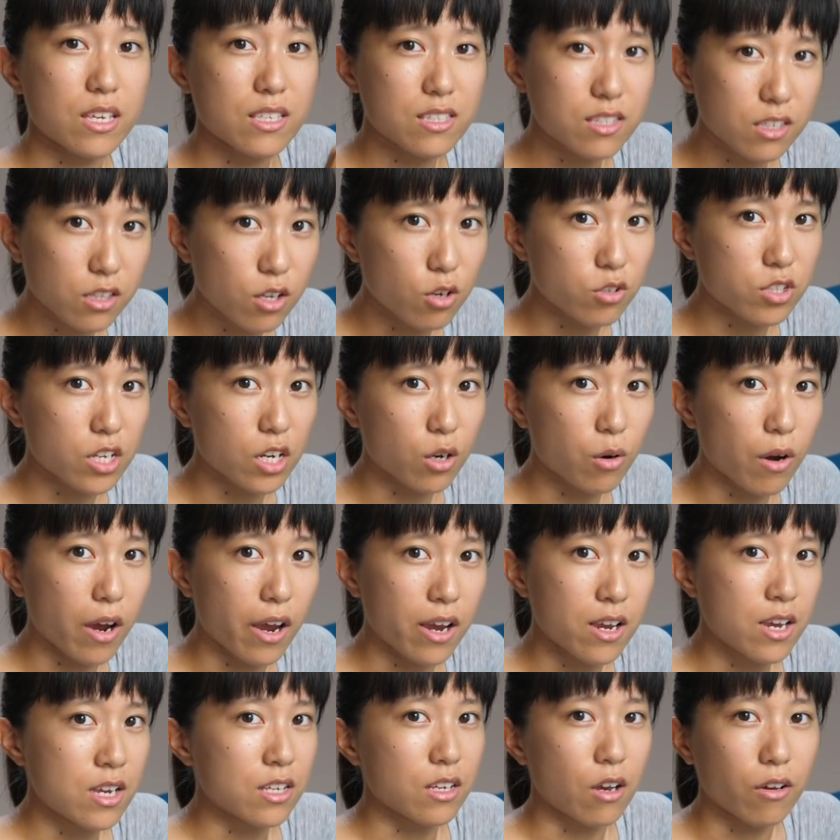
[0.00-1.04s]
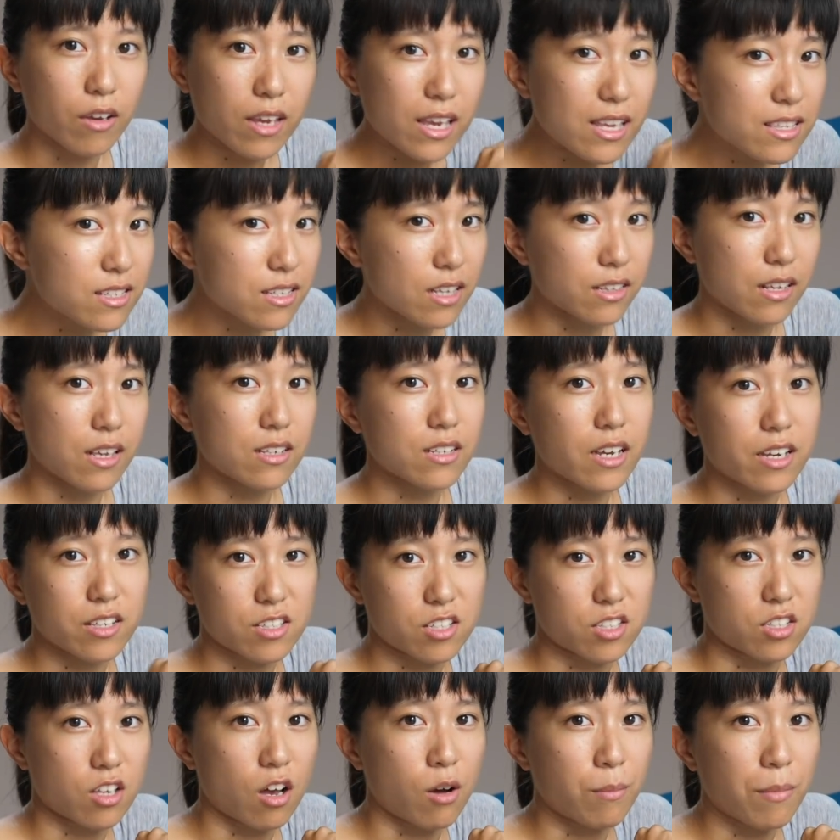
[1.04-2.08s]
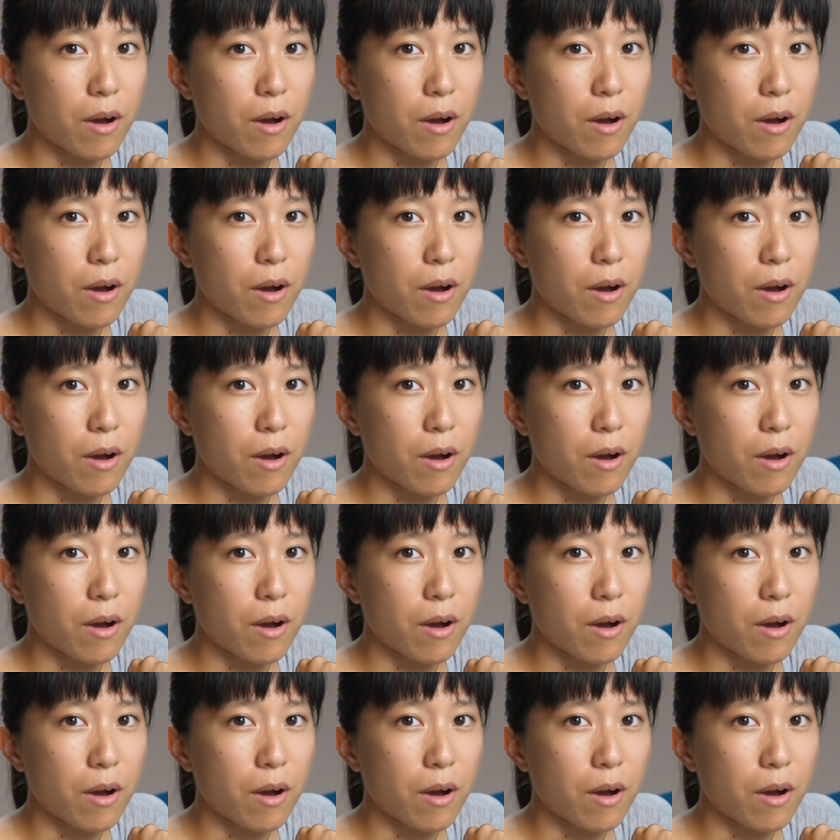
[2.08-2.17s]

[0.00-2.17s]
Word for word: 一次六千块，然后一整年让你吃到